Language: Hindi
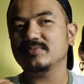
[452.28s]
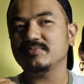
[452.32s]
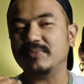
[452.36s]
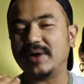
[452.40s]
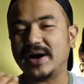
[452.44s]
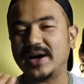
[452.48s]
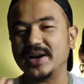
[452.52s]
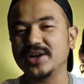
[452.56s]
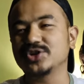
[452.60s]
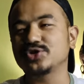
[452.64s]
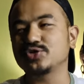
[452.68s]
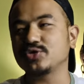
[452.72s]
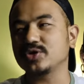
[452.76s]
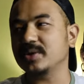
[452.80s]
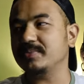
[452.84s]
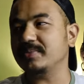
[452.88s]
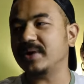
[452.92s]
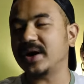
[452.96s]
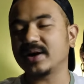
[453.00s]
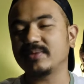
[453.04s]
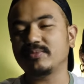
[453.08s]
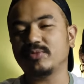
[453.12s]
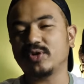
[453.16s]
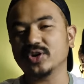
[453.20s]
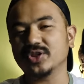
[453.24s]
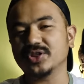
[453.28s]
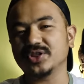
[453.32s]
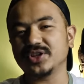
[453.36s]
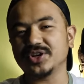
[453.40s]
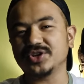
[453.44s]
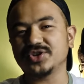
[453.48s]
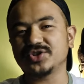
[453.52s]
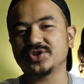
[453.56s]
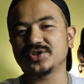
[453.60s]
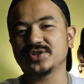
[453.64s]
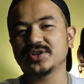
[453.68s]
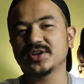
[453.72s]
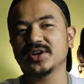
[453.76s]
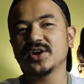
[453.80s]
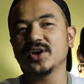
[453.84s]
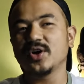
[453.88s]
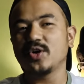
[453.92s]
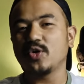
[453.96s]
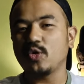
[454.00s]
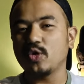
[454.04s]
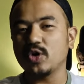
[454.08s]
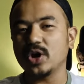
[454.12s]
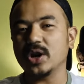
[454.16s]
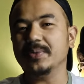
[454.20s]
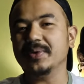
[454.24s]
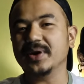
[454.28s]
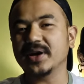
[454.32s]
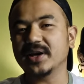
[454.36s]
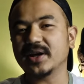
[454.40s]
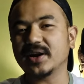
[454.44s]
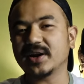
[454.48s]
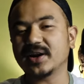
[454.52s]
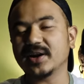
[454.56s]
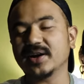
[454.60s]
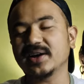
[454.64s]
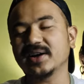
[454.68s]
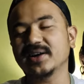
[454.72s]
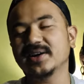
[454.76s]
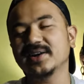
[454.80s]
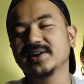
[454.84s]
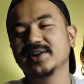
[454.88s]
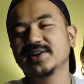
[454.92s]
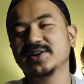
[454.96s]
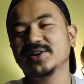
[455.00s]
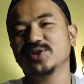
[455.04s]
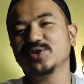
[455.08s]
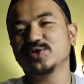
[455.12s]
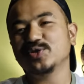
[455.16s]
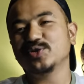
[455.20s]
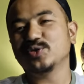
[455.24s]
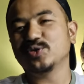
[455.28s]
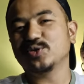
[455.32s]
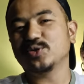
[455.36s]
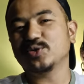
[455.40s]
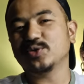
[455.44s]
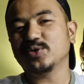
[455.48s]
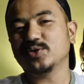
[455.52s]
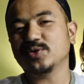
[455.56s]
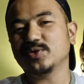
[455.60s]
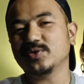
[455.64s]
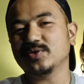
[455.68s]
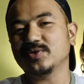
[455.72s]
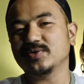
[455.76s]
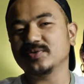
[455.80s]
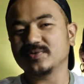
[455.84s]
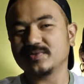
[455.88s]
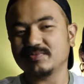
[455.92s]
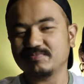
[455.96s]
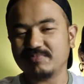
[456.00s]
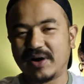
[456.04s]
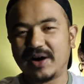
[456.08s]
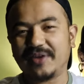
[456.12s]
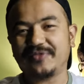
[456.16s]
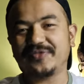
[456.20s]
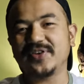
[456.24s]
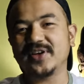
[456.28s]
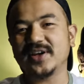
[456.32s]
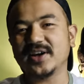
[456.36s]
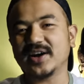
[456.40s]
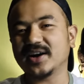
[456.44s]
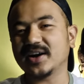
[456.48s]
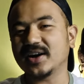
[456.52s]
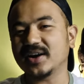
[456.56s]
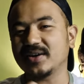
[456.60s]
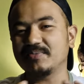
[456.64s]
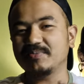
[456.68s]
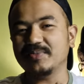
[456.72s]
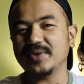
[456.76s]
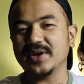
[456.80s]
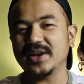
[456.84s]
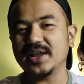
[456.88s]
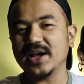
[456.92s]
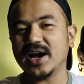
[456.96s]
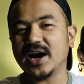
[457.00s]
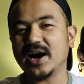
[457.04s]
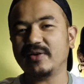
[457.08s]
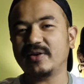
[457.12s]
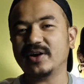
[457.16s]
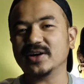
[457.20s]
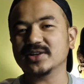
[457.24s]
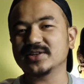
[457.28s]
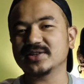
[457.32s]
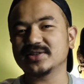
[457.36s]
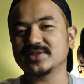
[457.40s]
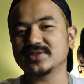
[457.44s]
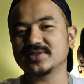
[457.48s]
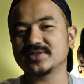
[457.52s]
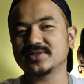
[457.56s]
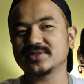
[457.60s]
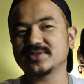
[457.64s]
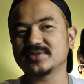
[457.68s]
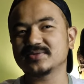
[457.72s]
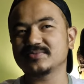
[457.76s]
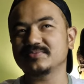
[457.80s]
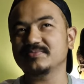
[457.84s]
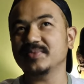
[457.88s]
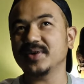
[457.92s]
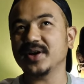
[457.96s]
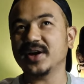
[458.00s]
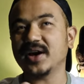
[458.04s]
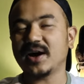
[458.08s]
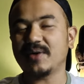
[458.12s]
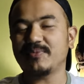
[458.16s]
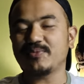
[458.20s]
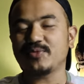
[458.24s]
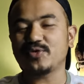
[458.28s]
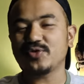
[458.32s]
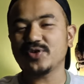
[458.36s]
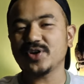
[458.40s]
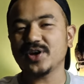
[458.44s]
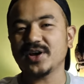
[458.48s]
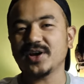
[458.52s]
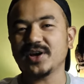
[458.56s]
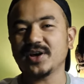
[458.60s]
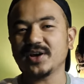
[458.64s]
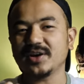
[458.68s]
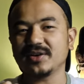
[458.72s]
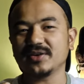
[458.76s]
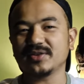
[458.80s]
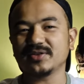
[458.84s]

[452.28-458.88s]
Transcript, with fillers: बारिश हो रही बाहर बहुत तेज़ ओले भी गिर रहे हैं तो माफ़ी अगर मेरी आवाज़ में आपको ये